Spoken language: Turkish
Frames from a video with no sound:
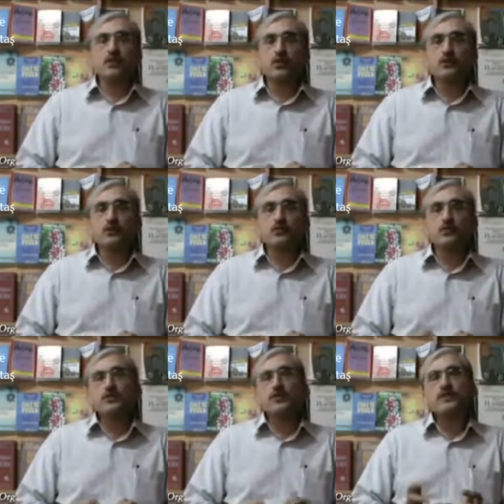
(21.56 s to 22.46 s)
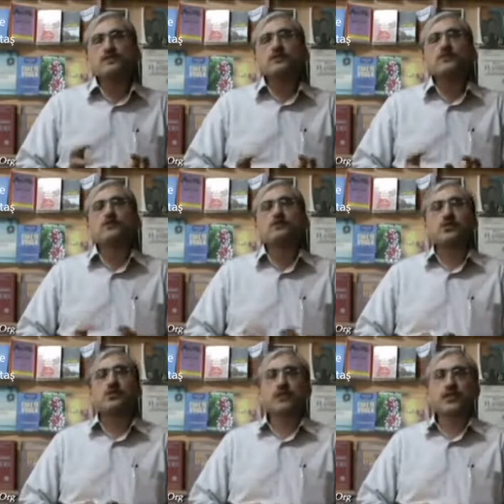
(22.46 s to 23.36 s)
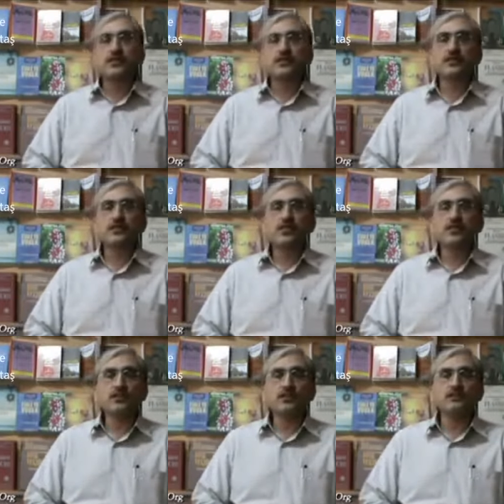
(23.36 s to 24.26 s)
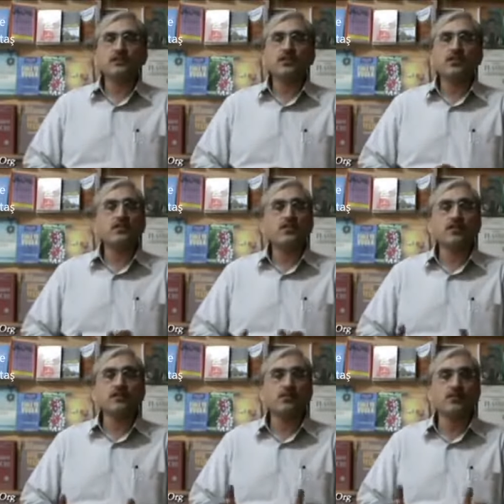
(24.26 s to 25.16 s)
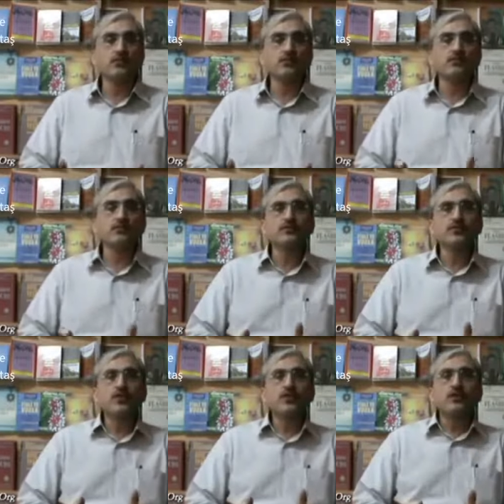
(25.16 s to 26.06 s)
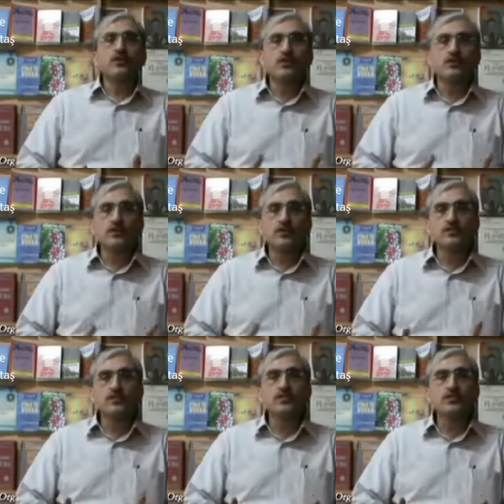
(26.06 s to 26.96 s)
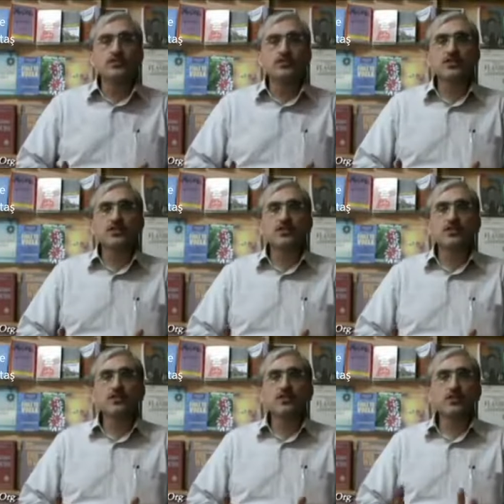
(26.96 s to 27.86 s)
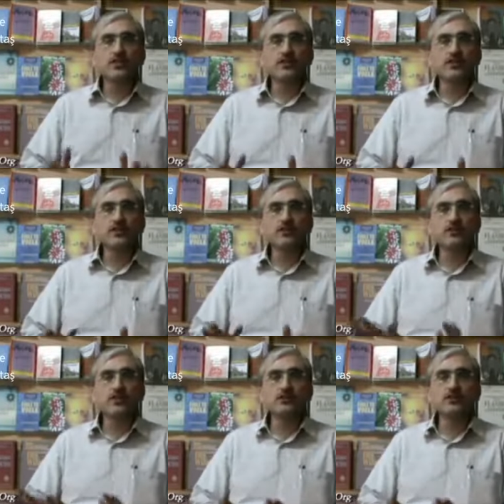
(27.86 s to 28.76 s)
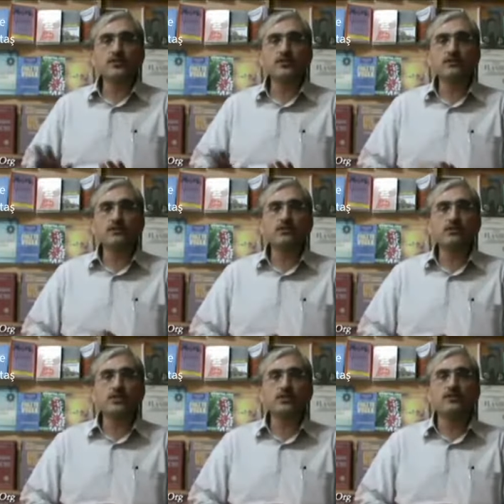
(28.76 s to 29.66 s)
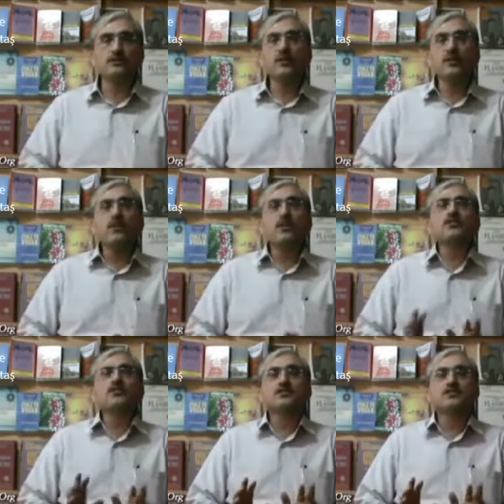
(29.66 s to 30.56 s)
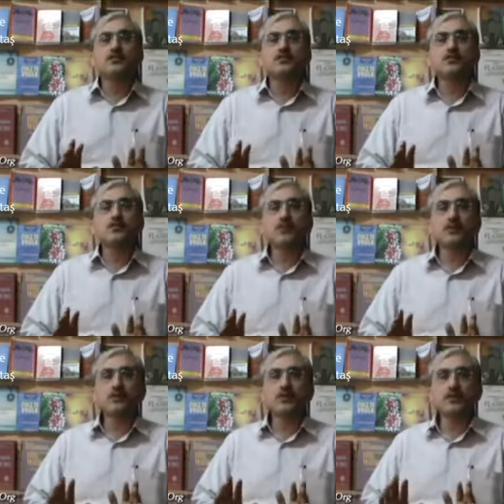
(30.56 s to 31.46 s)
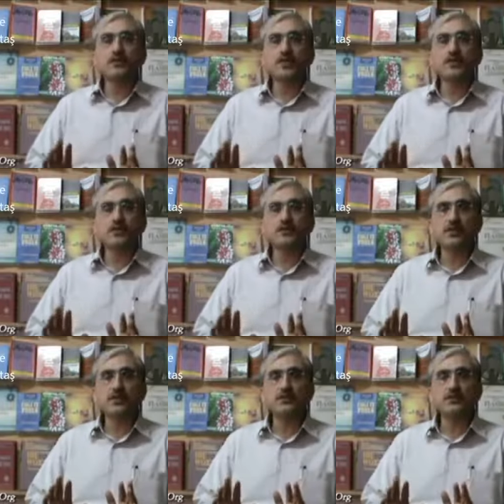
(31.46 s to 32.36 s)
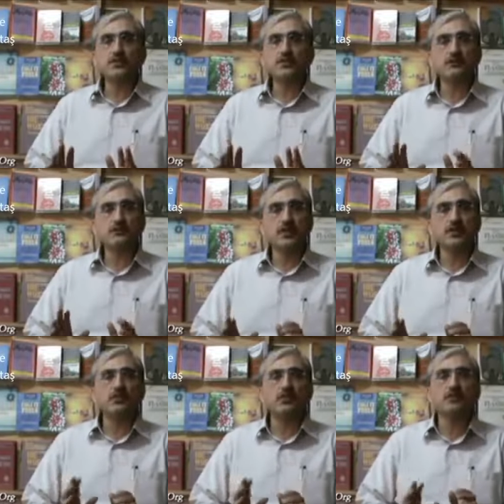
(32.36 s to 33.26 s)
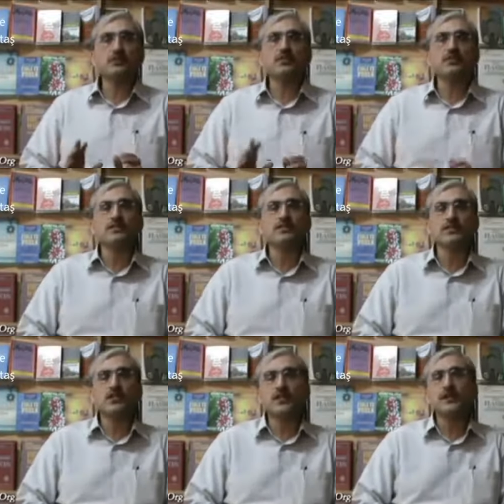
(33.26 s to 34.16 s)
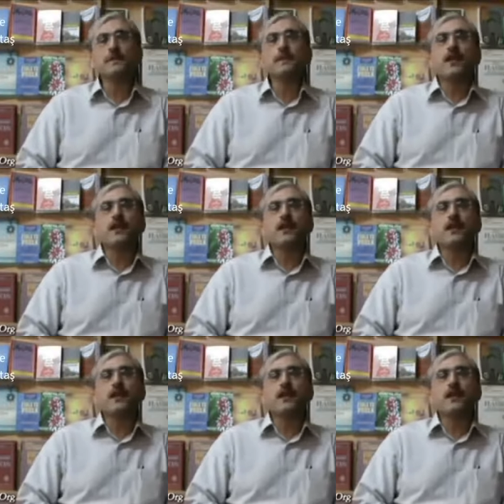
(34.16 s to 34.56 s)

Bir ok çizip hocanın ismini ve soyadını yazar. Arkadaşlar der ki ya Hasan ne yapıyorsun? Öğretmen girecek şimdi içeriye. Ördek resmi var, hocanın ismi ve soyadı var. Arkadaşlar bütün mesuliyet bana ait. Kimse karışmasın. Bırakın öğretmen girsin içeriye.